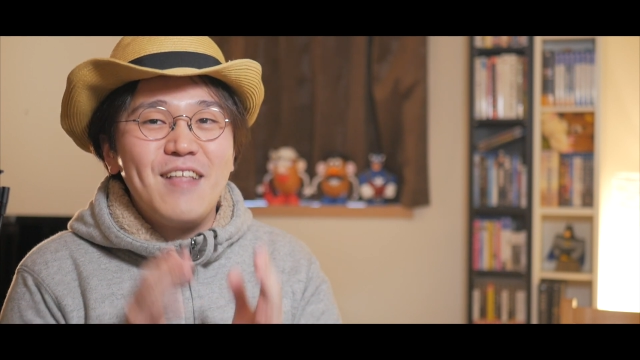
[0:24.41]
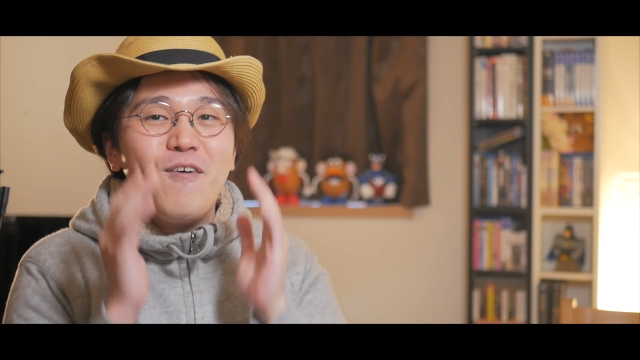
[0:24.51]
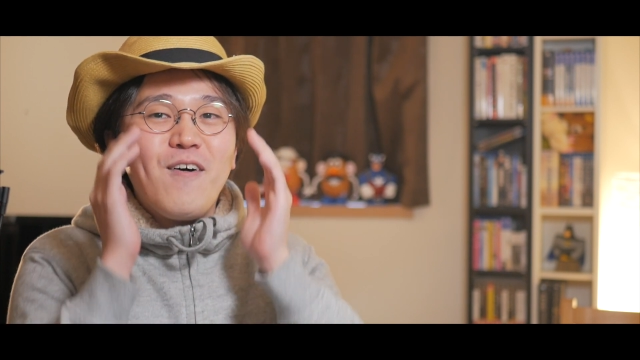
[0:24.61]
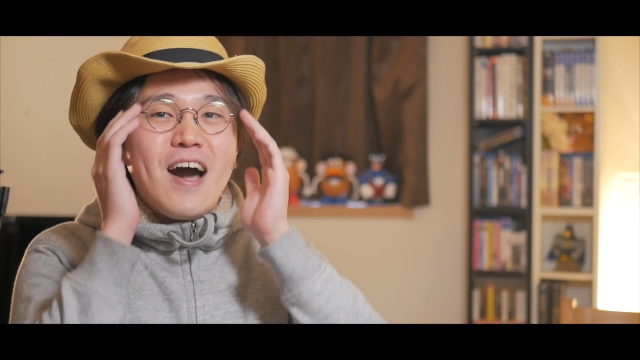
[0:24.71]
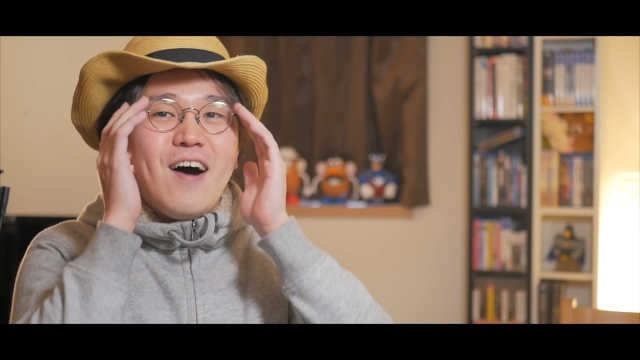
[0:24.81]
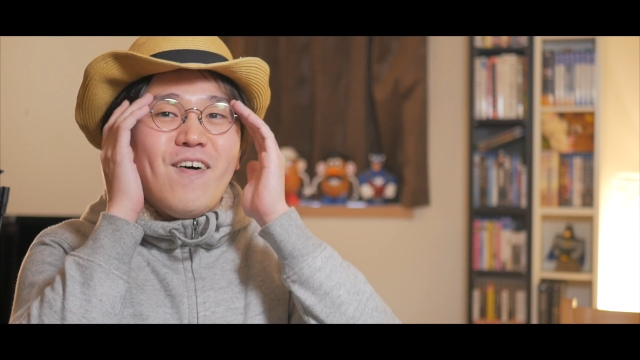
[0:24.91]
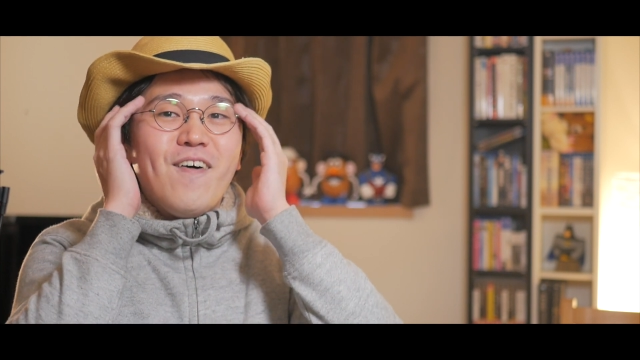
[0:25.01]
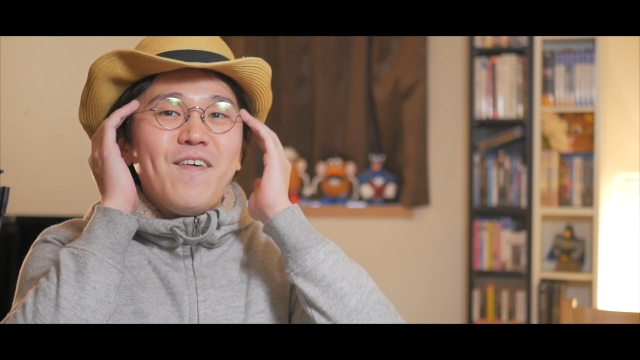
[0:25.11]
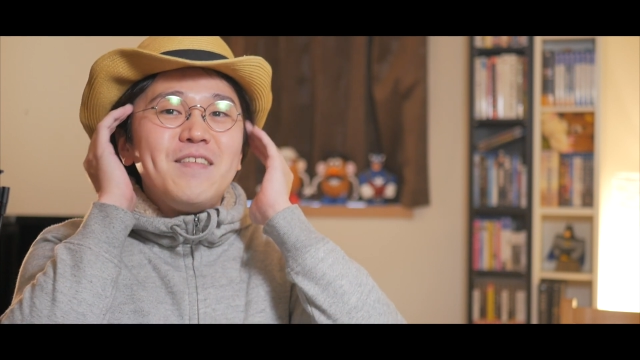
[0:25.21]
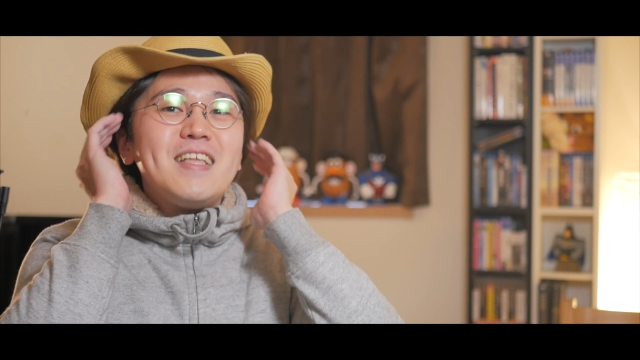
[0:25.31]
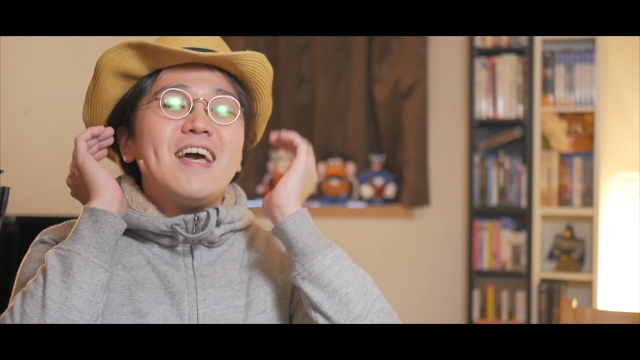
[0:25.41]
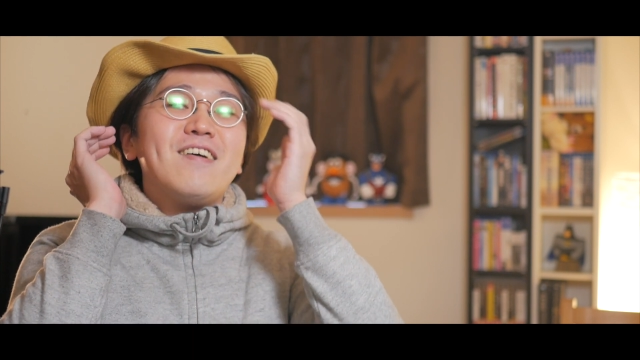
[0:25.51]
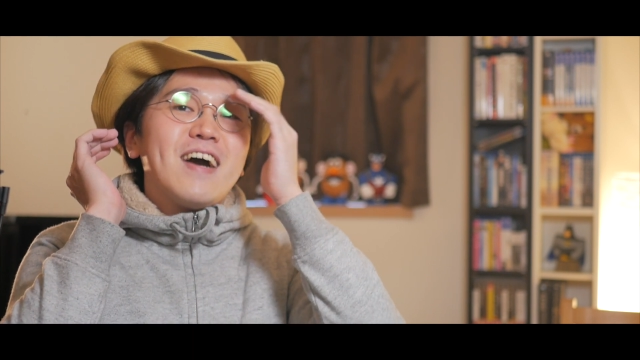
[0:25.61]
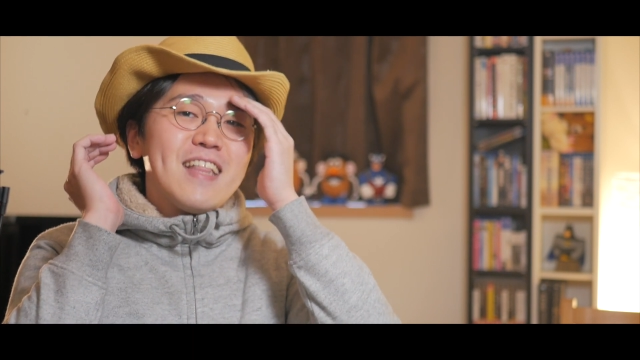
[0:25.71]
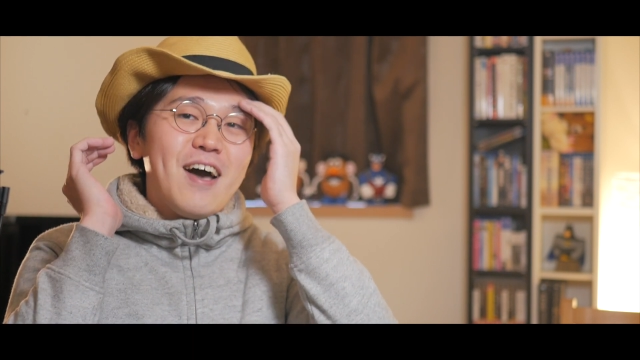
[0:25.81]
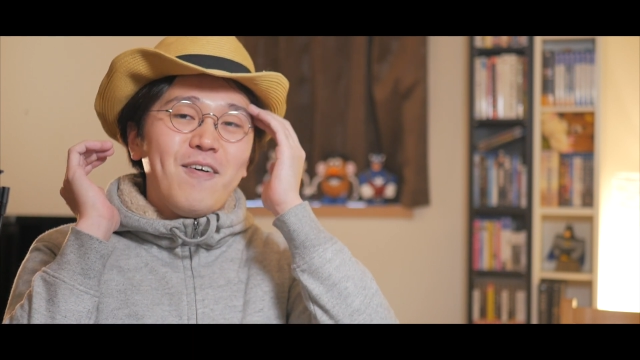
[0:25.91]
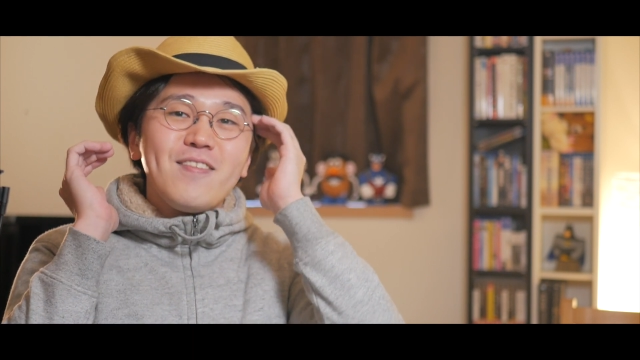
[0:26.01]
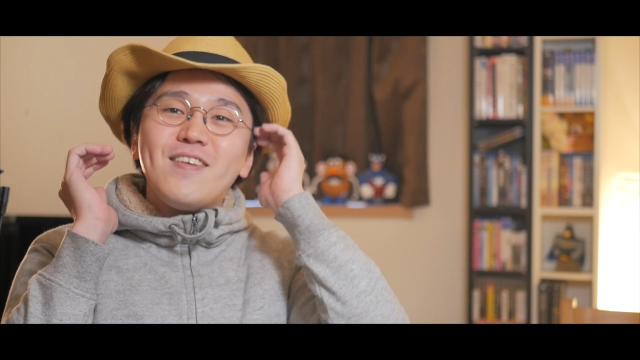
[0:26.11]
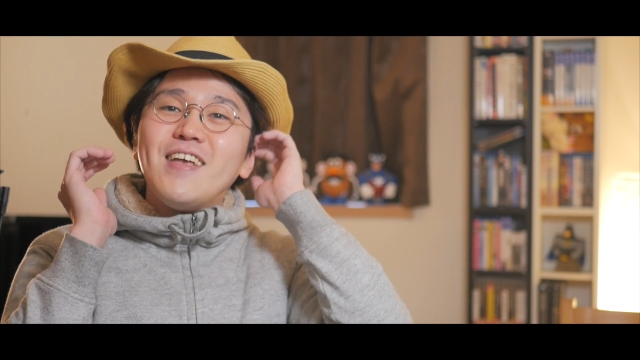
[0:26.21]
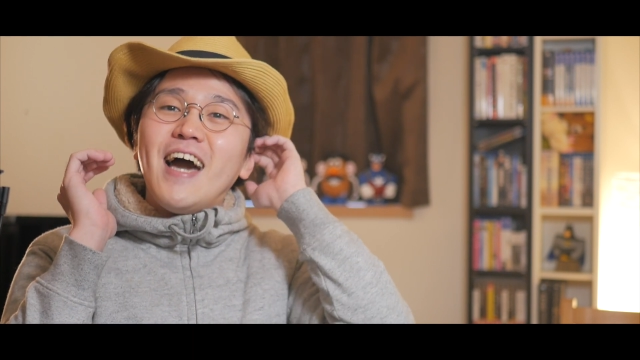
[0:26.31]
動画を見ている方
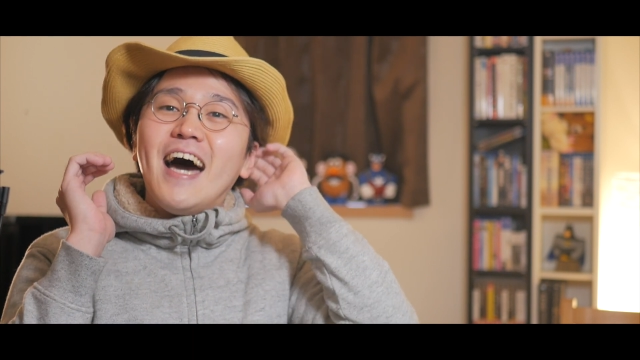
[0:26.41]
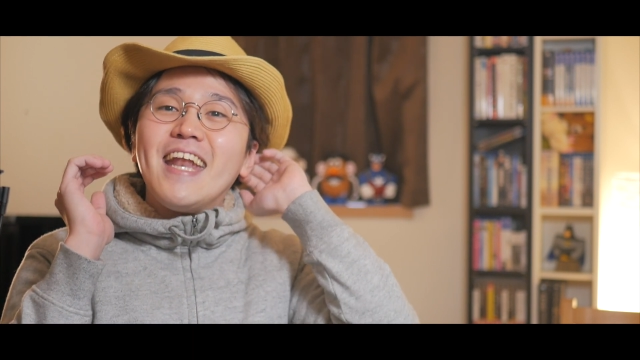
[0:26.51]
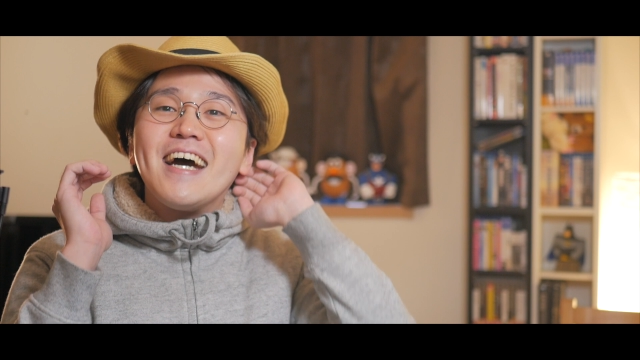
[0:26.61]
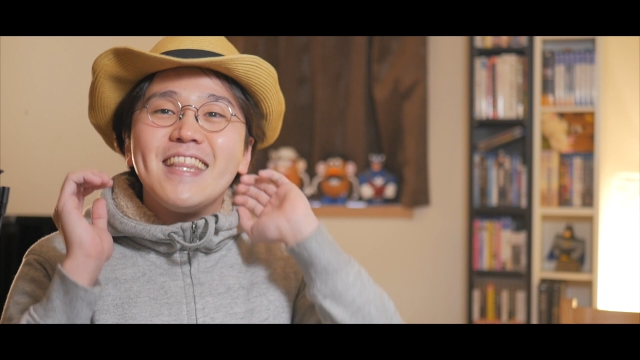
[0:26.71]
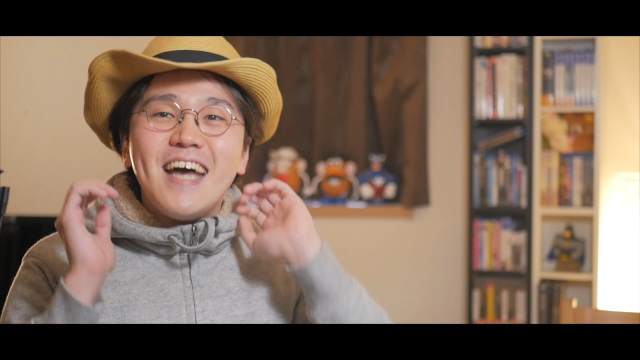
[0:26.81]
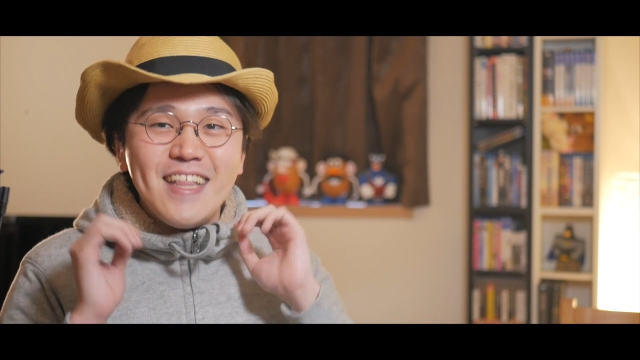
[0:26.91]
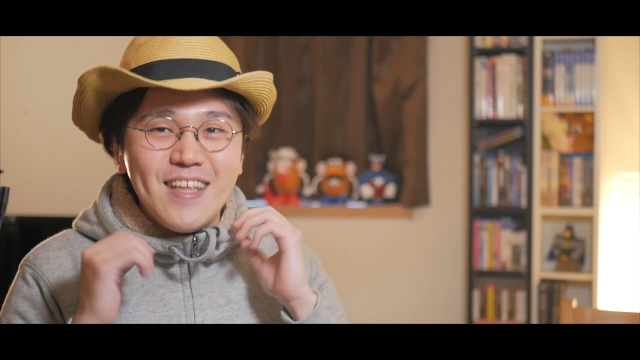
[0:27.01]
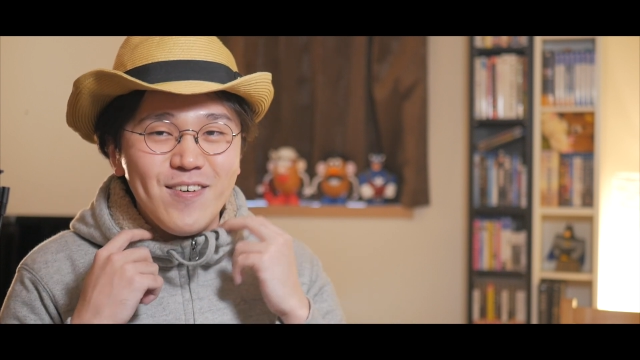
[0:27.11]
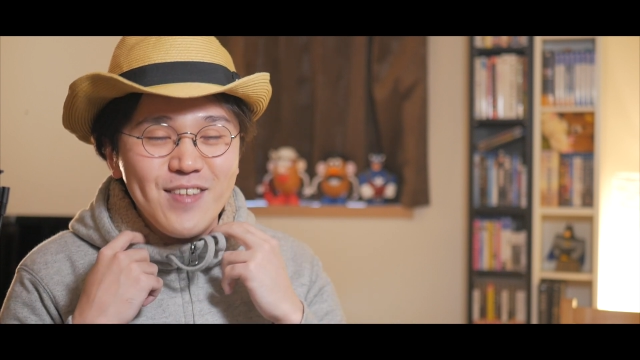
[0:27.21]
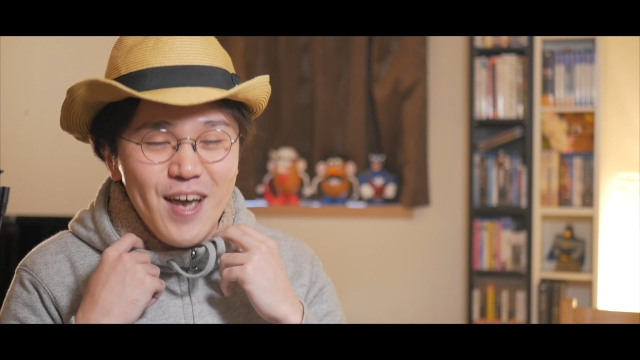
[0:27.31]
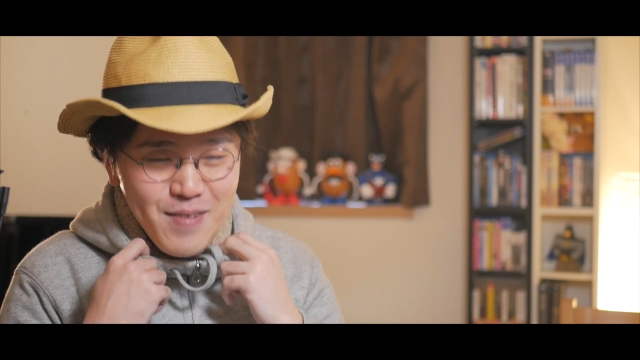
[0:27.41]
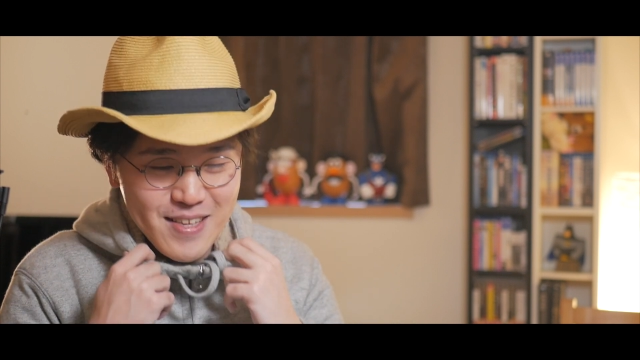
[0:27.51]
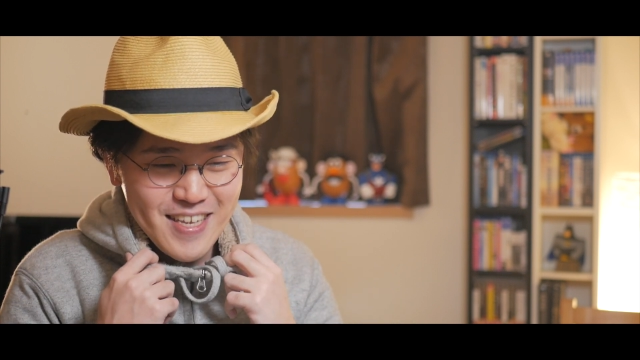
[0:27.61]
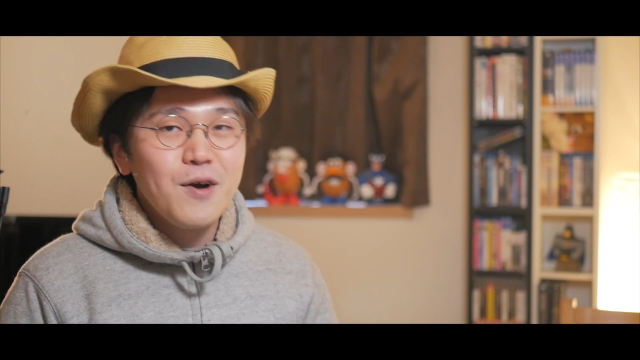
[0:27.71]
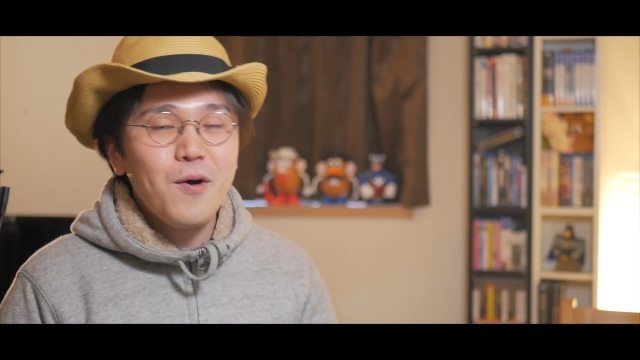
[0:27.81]
本当にありがたいんでございます。